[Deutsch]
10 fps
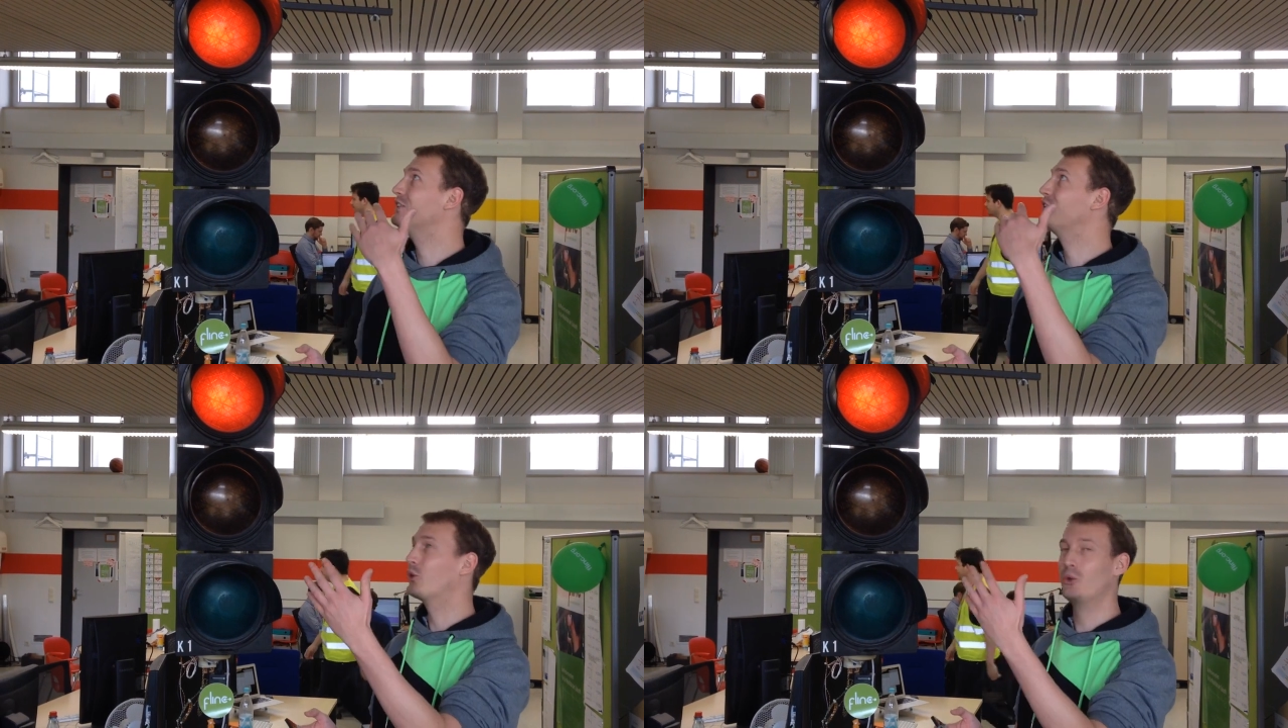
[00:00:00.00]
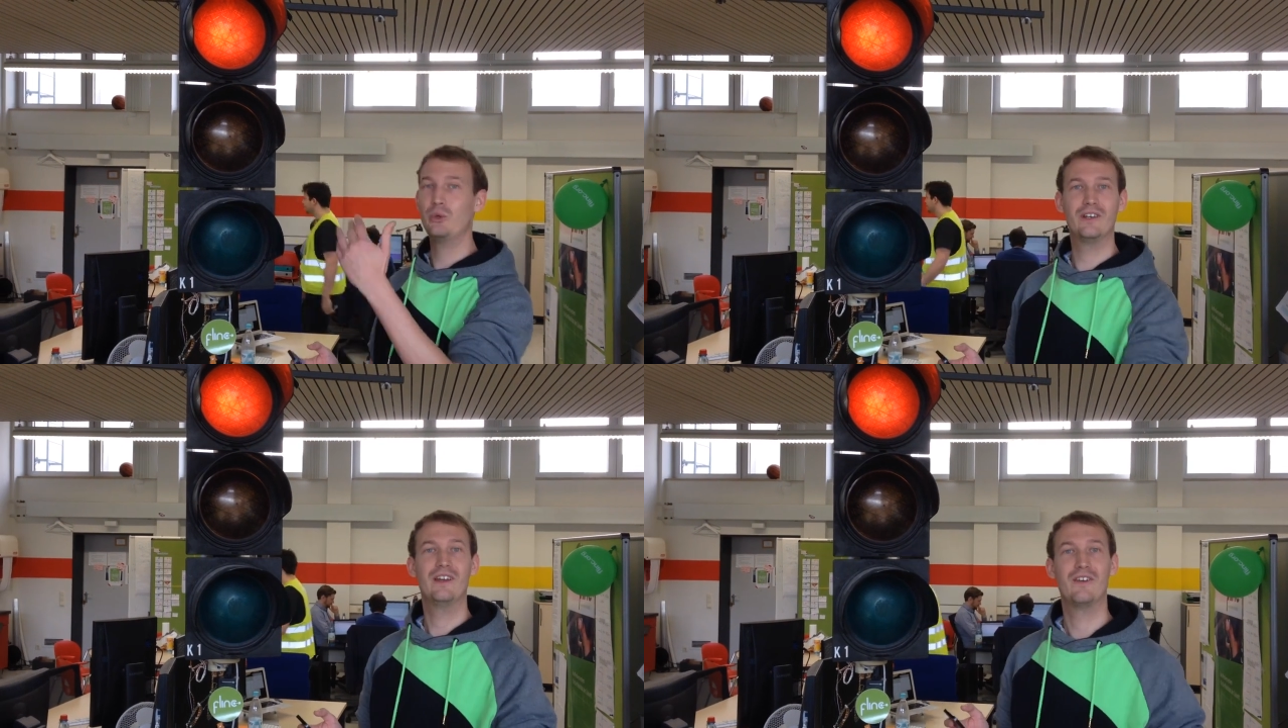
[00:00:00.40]
die
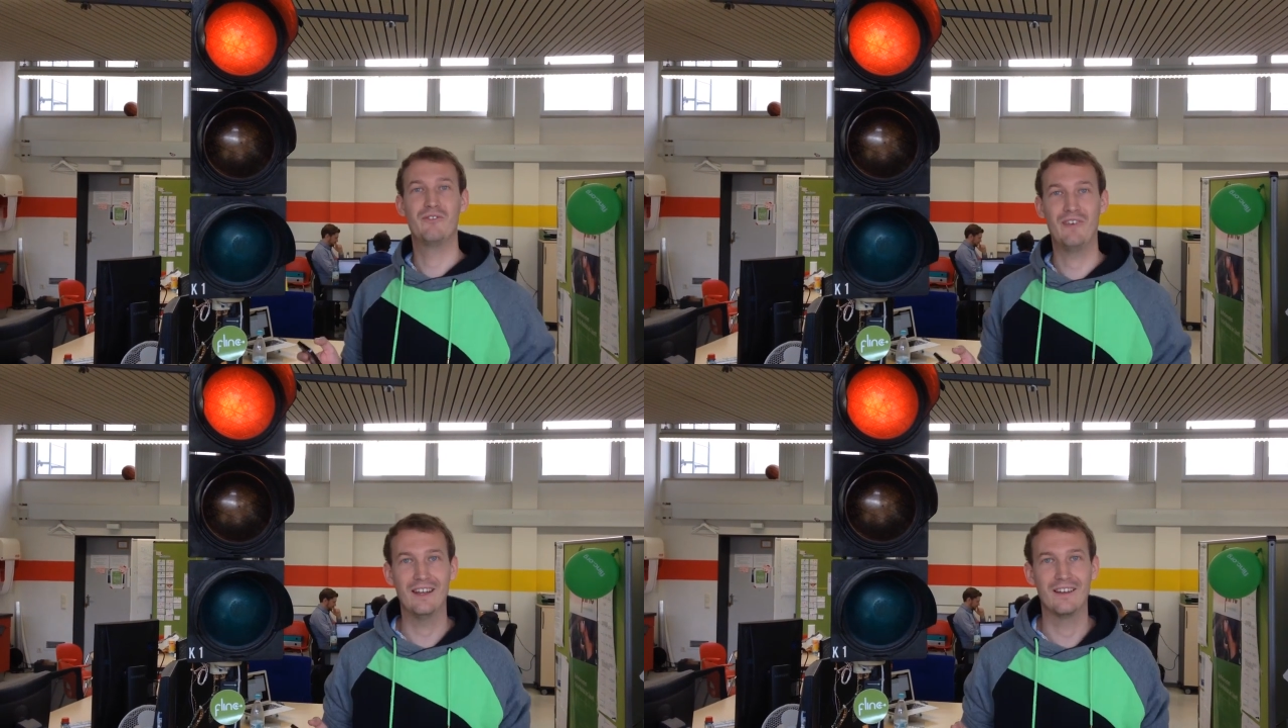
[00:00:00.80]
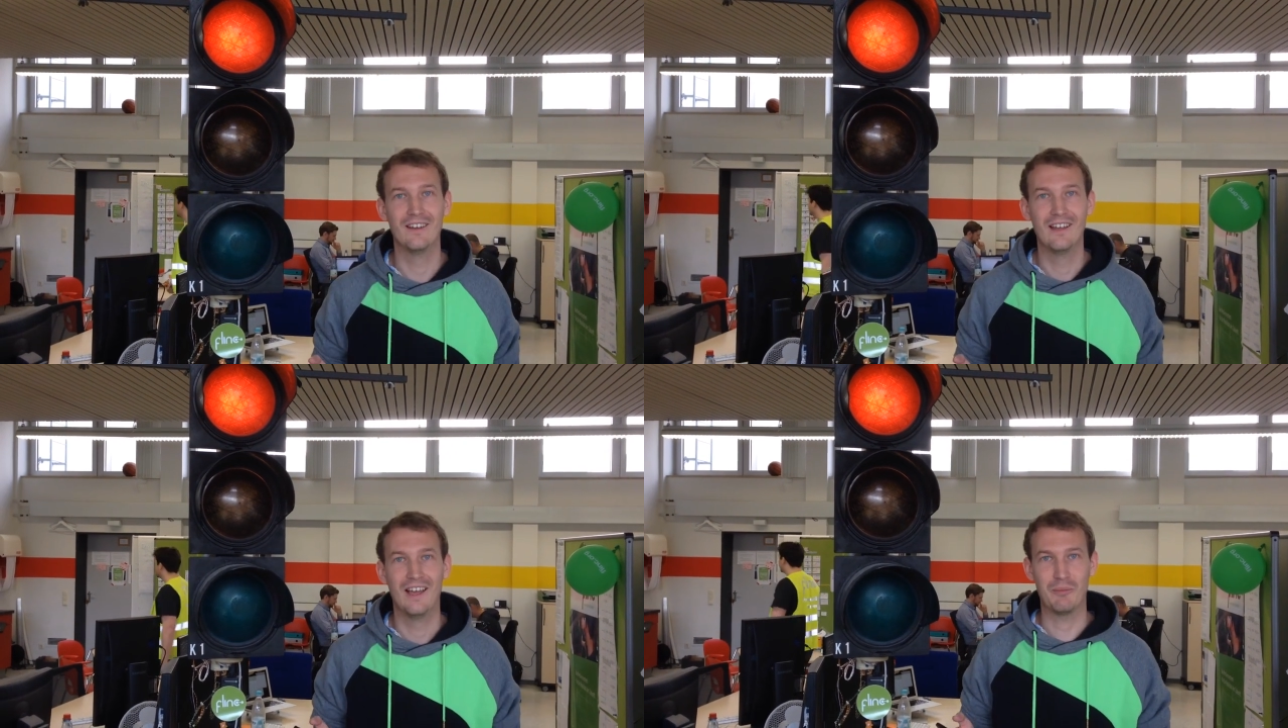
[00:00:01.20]
grüne
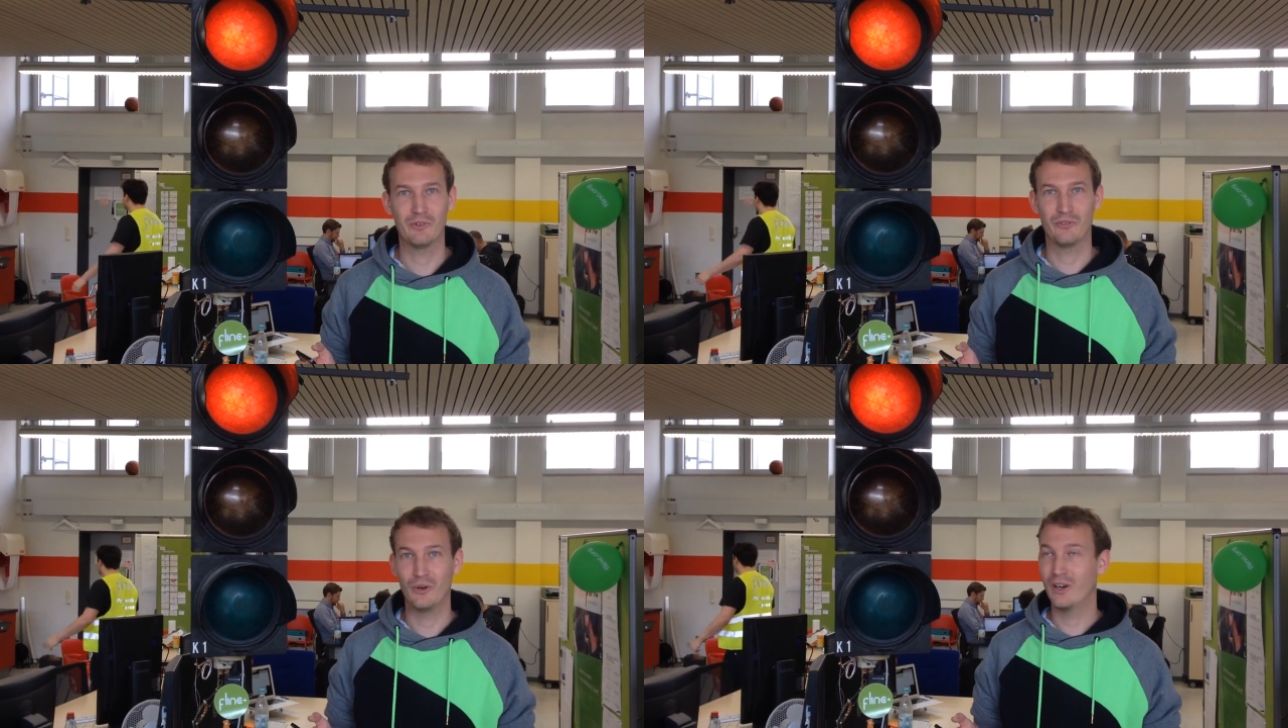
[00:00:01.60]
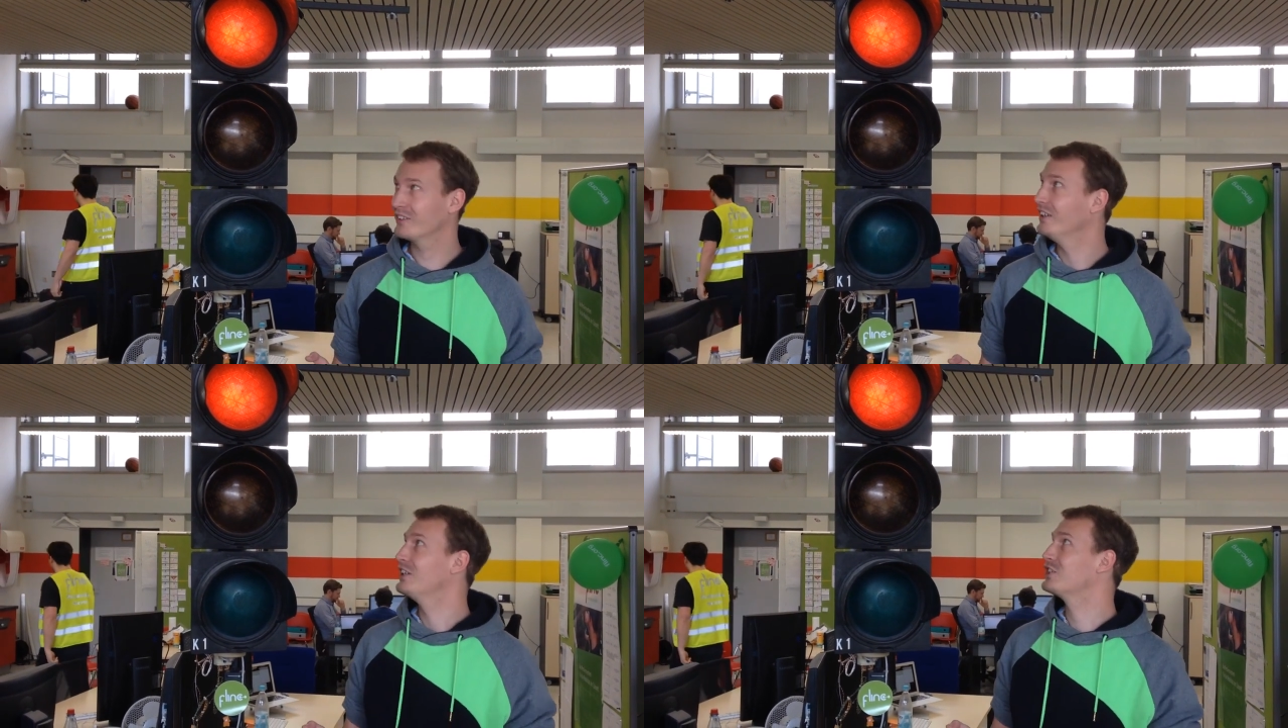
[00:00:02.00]
Welle. Ab
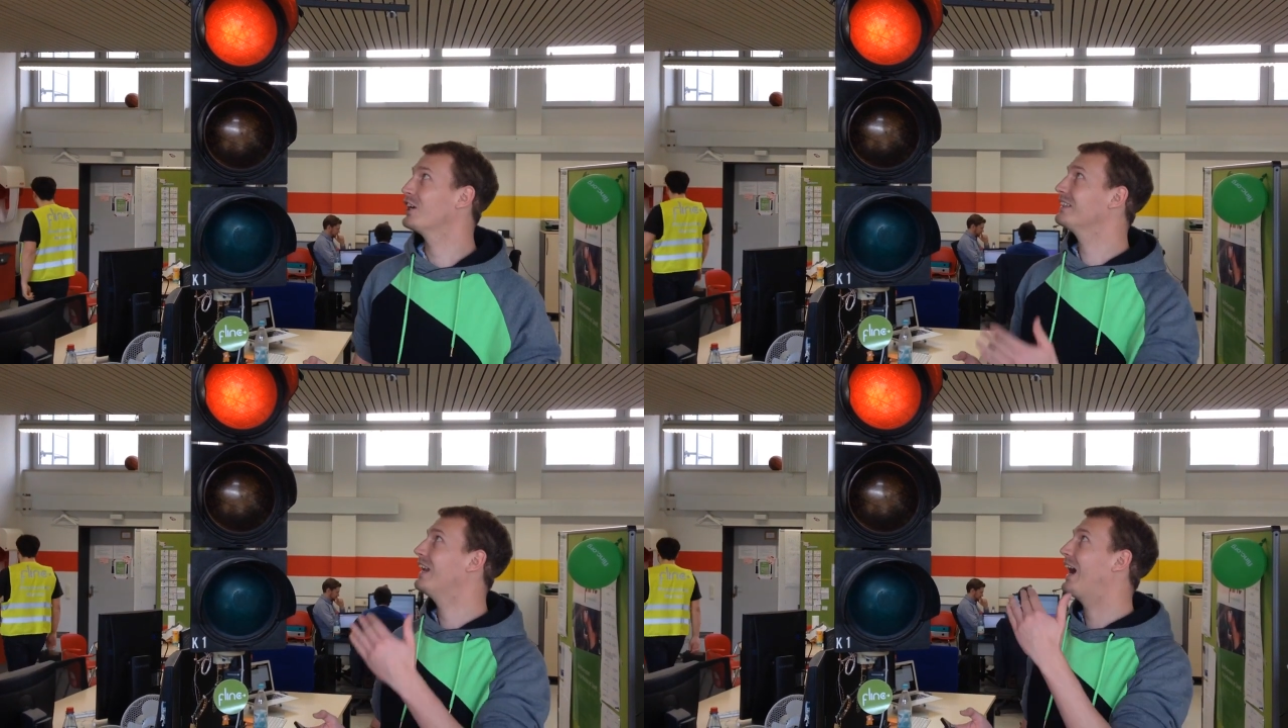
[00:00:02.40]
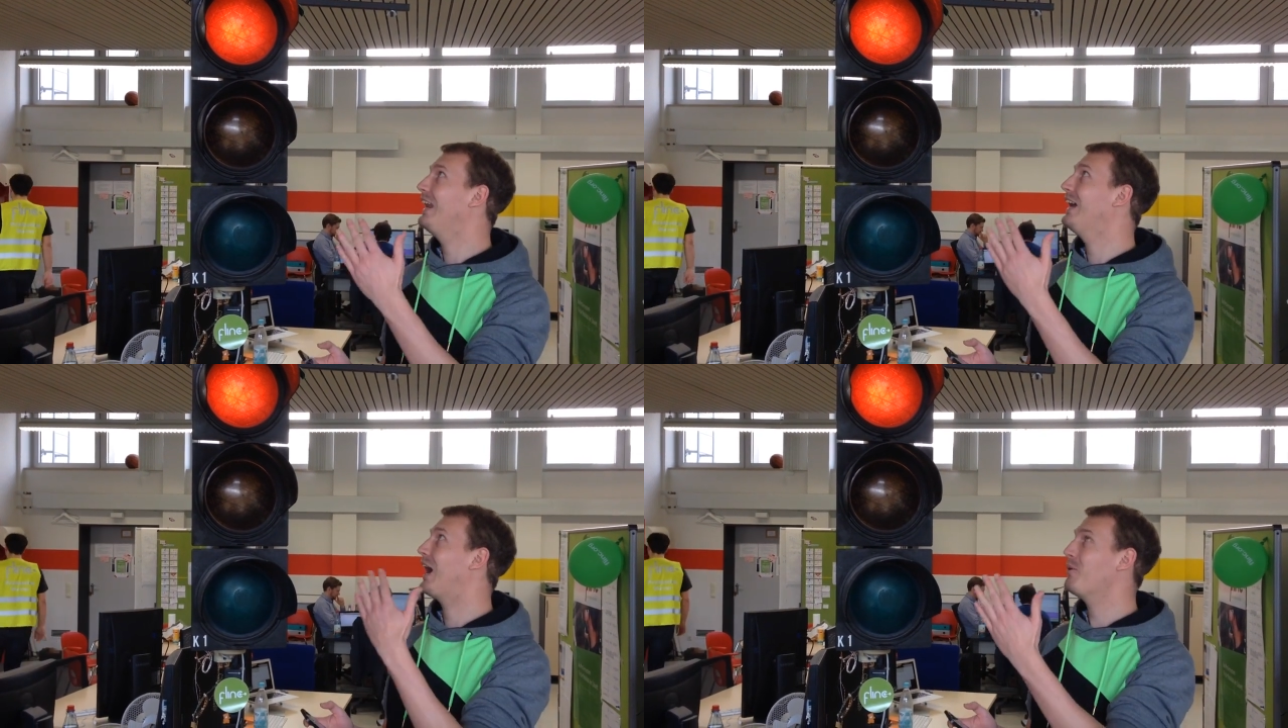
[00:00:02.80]
sofort schalten
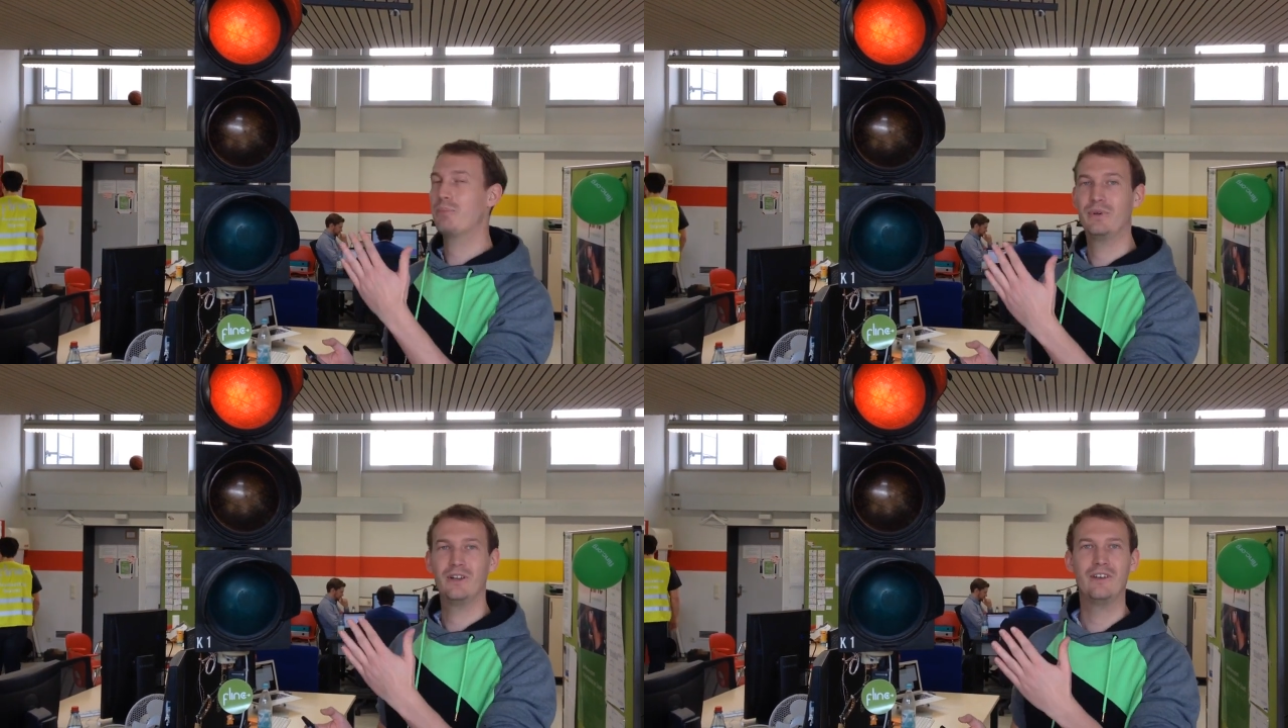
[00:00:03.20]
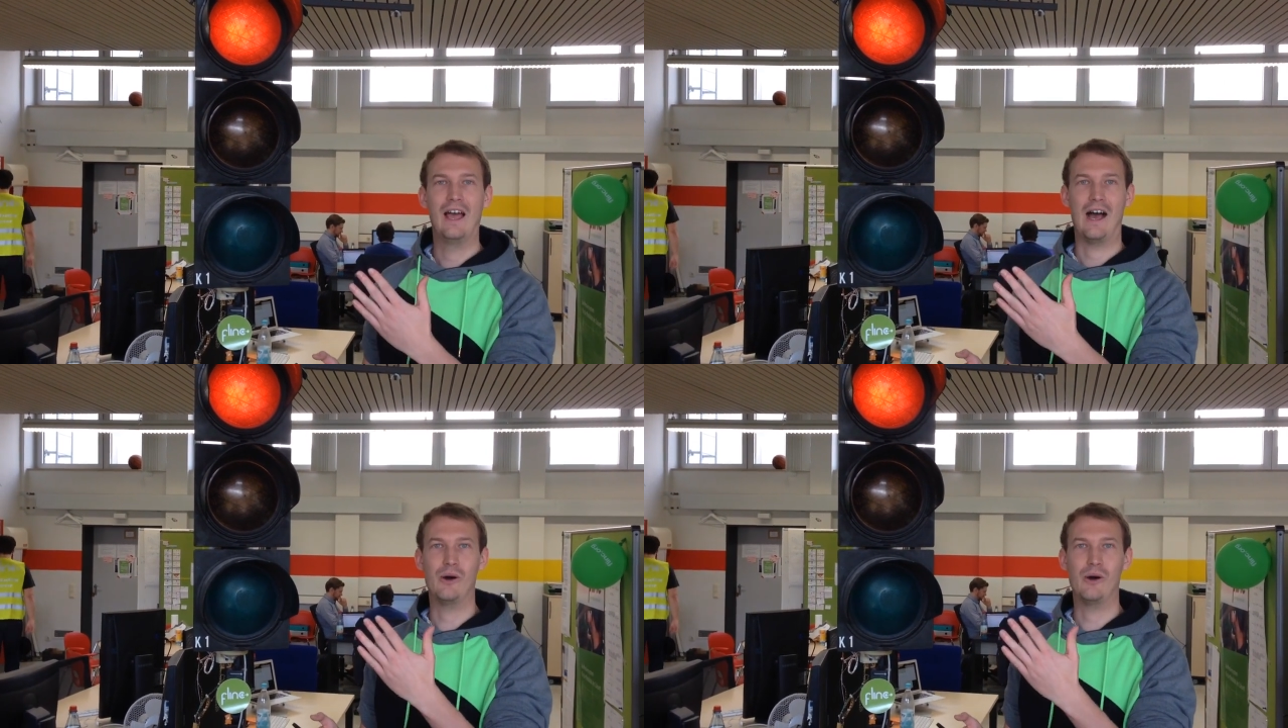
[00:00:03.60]
alle Ampeln